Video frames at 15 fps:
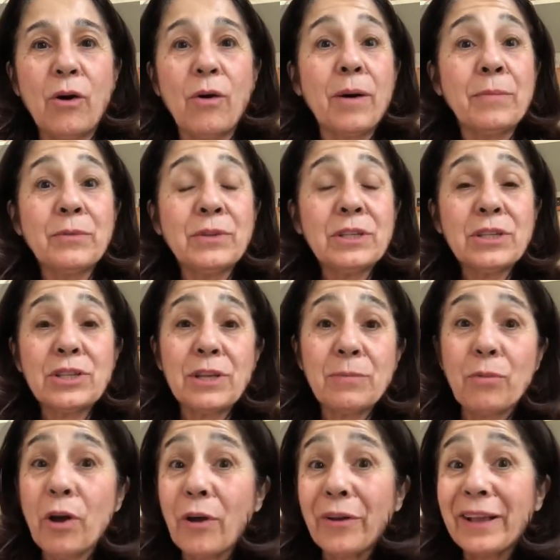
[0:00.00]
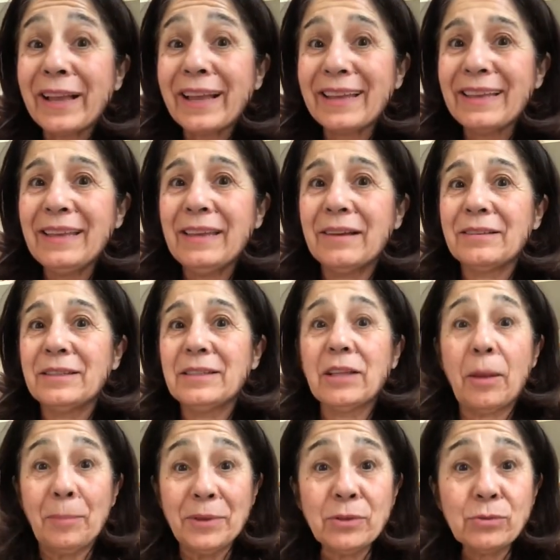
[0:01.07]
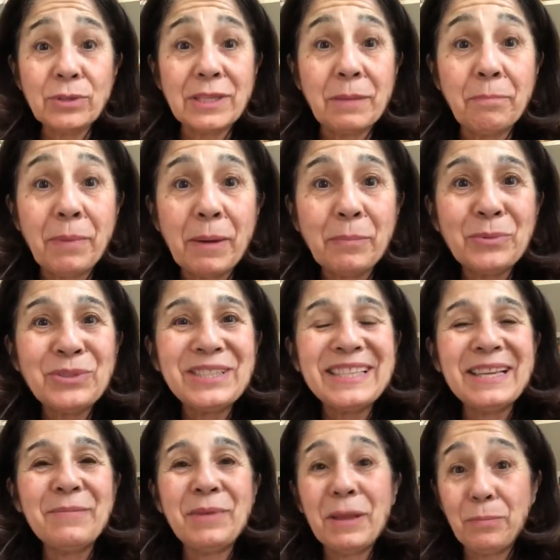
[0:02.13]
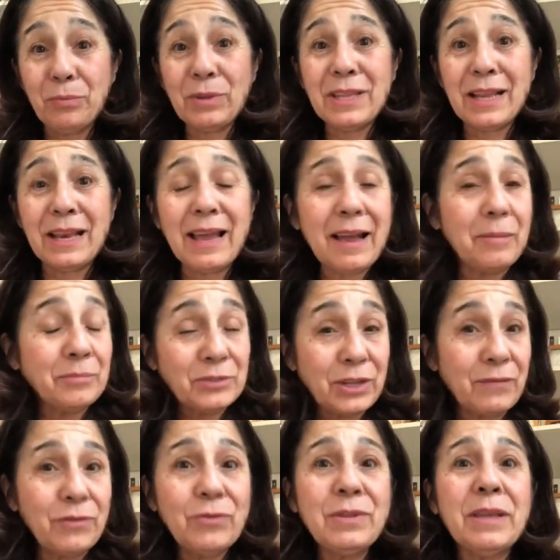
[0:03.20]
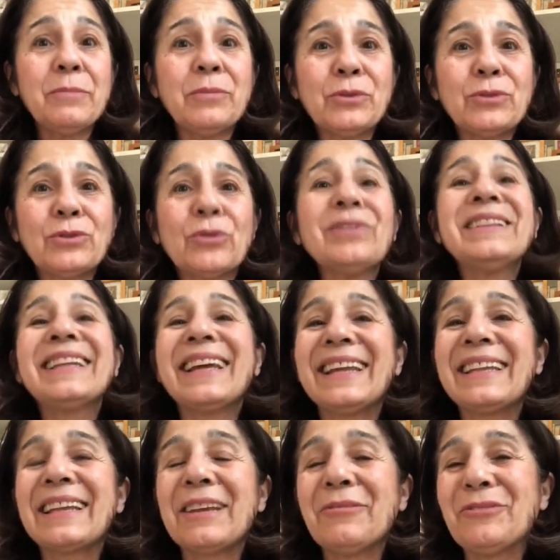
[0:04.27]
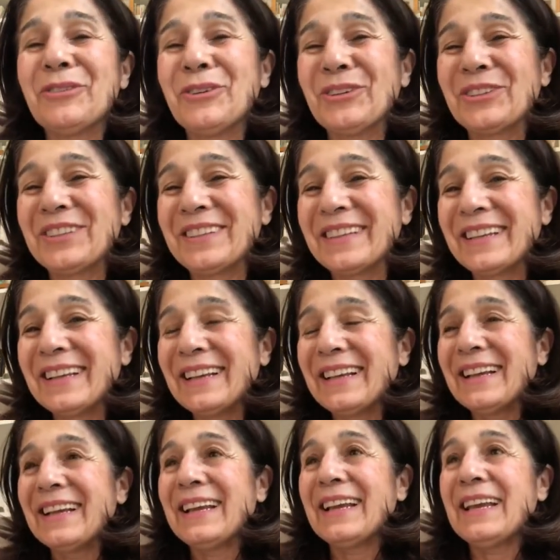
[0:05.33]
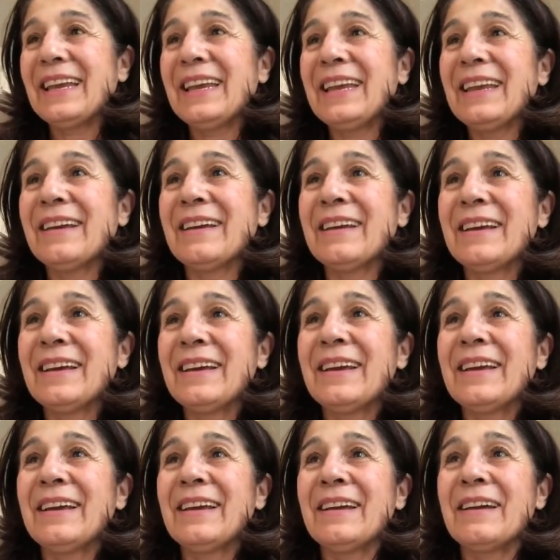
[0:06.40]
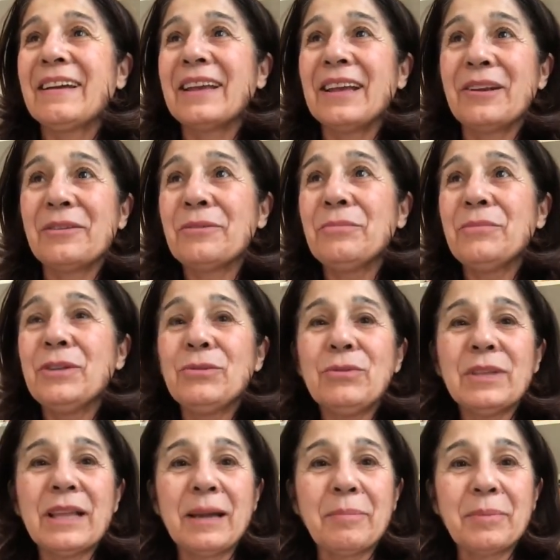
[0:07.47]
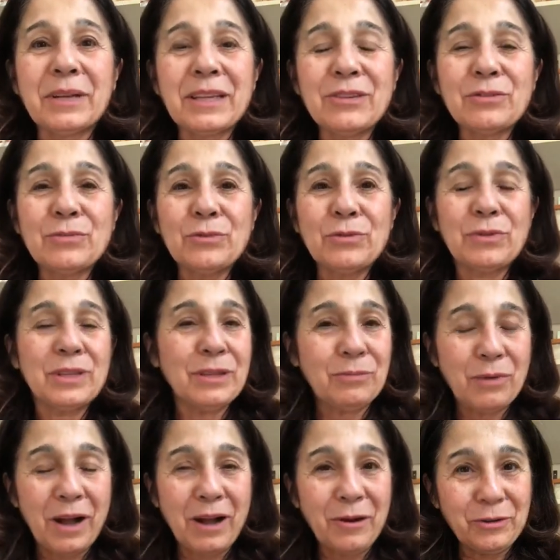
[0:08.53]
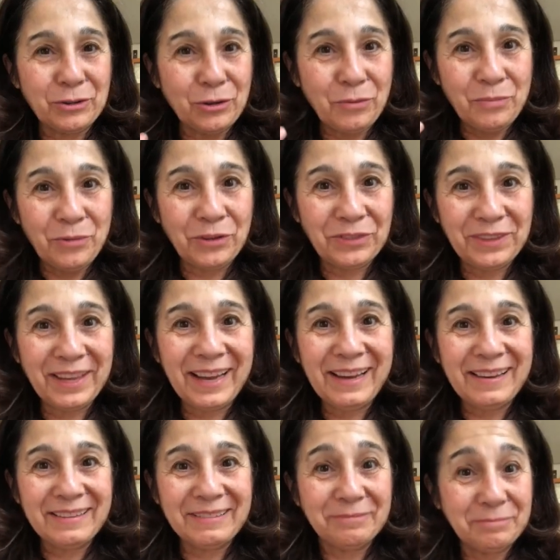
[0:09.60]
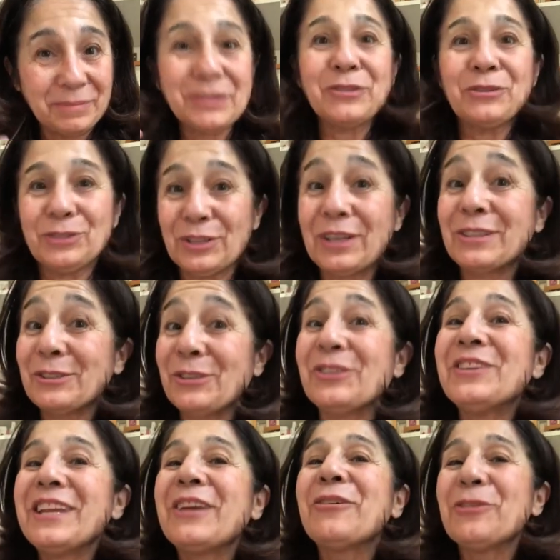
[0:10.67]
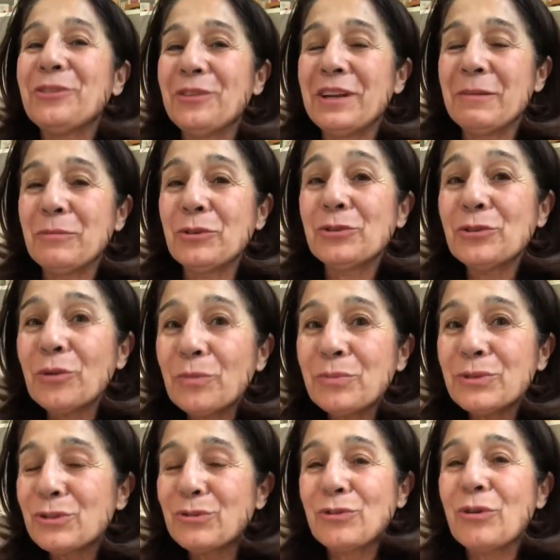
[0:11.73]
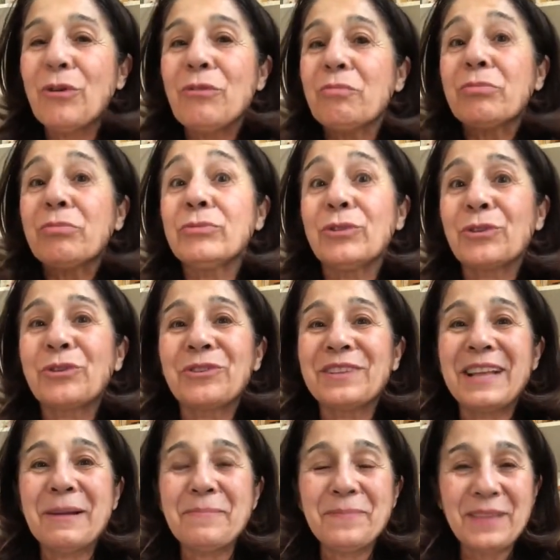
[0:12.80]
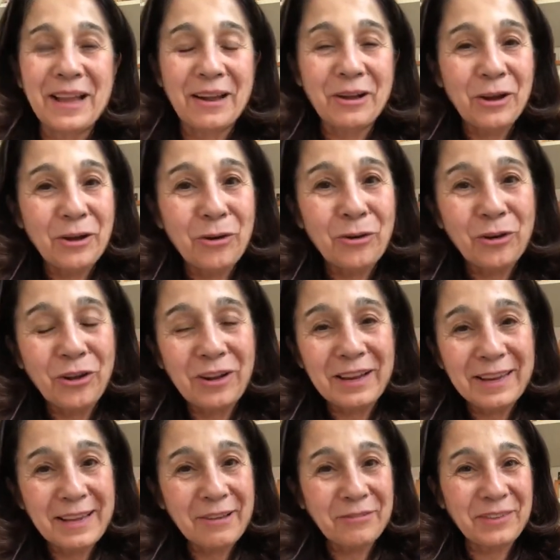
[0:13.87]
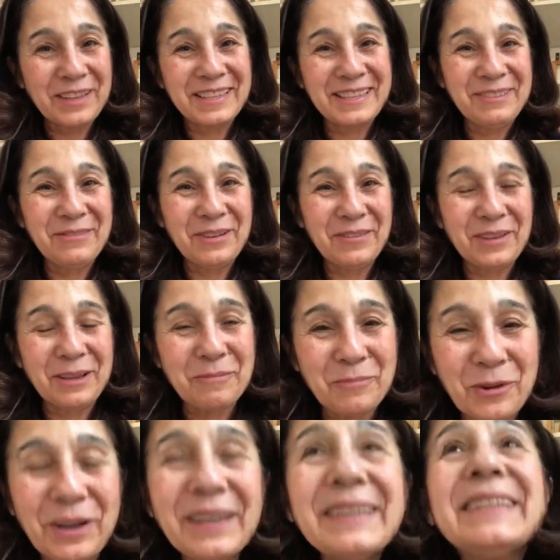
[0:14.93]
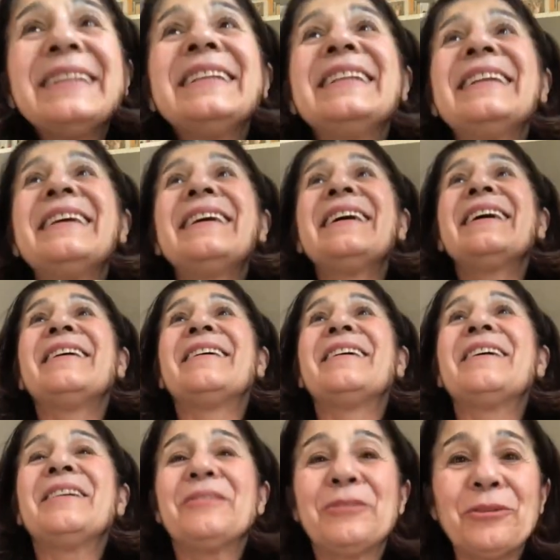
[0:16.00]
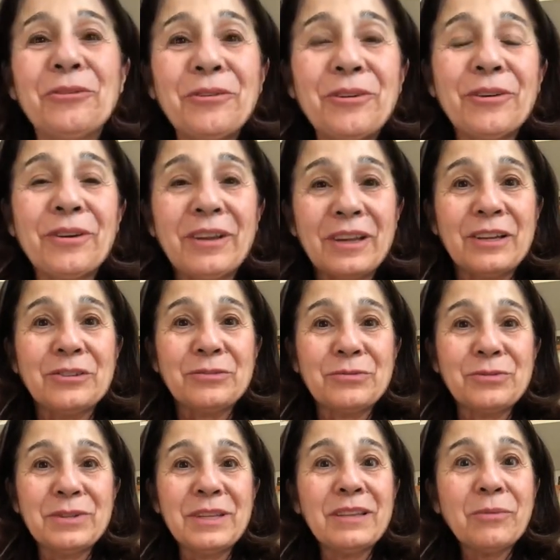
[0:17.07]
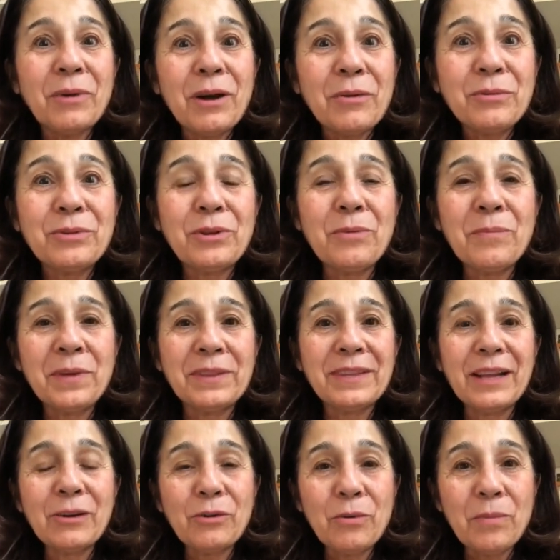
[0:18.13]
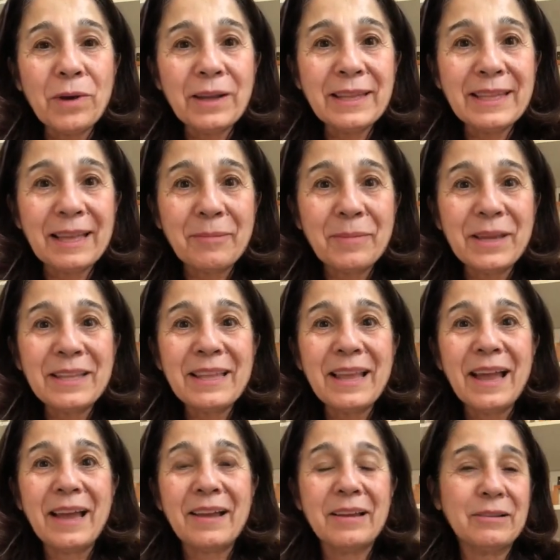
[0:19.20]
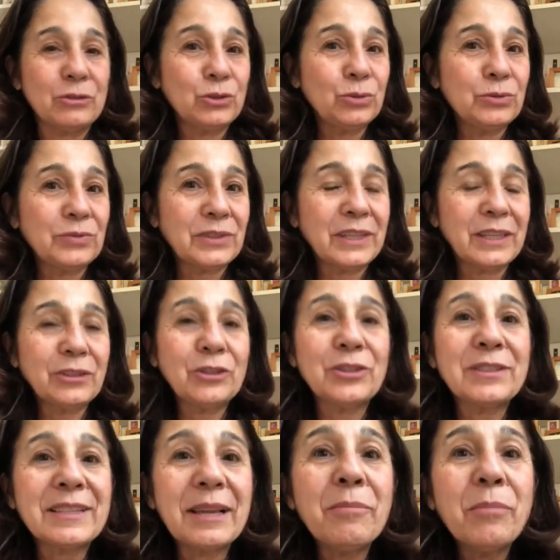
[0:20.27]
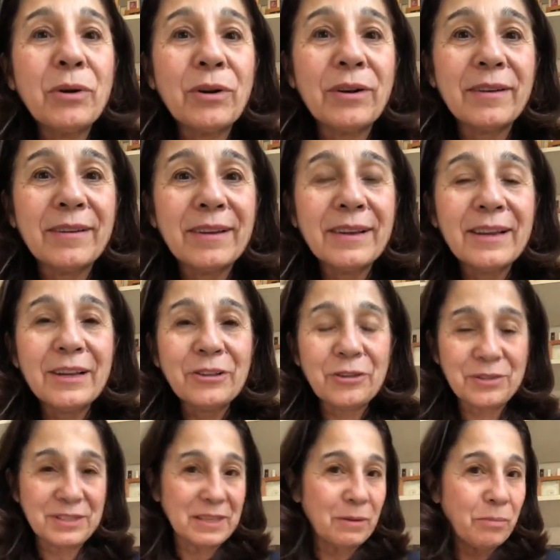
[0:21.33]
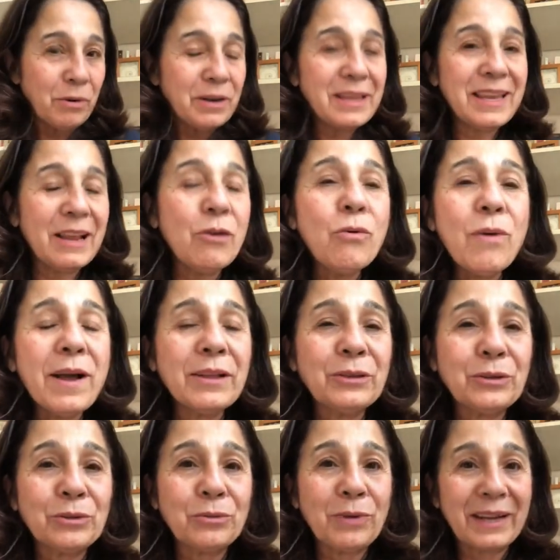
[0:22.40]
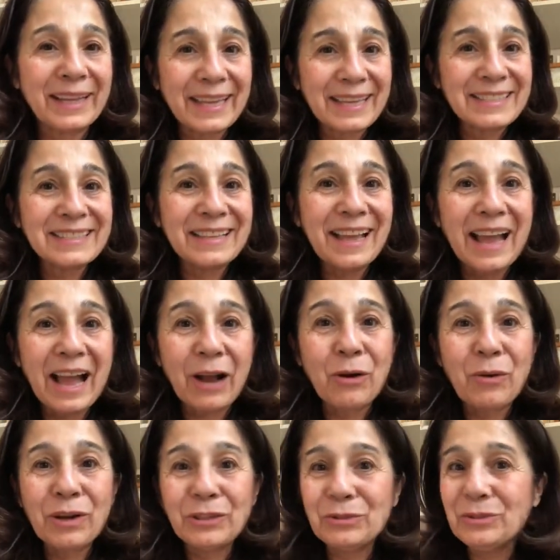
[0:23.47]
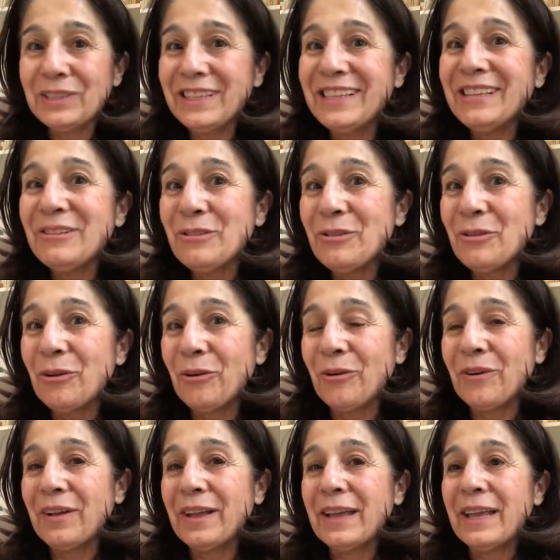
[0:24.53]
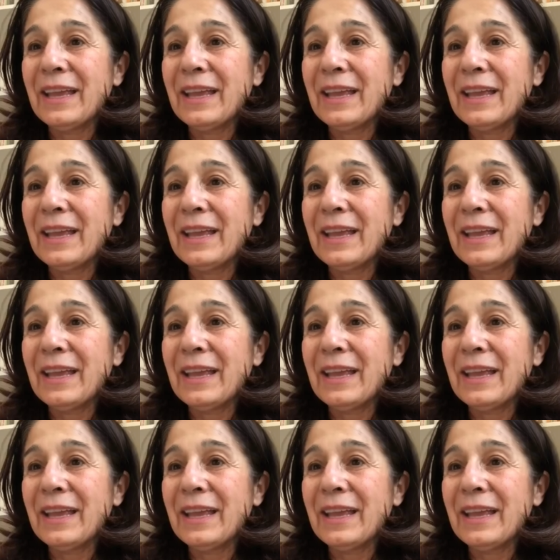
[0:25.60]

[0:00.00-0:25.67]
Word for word: ont amené chez moi un cri en disant mais non c'est pas possible et puis des larmes j'avais une émotion très très forte et quelques minutes après, je me suis dit waouh, ton mental Parce que ça, ce n'est que de l'émotion, puisque Notre-Dame n'a aucun lien affectif avec moi. Euh, donc, euh, je me suis dit waouh, ton mental, comment il t'amène à souffrir d'un symbole d'un symbole qui est loin de toi. Qu'est-ce, à quoi tu dis non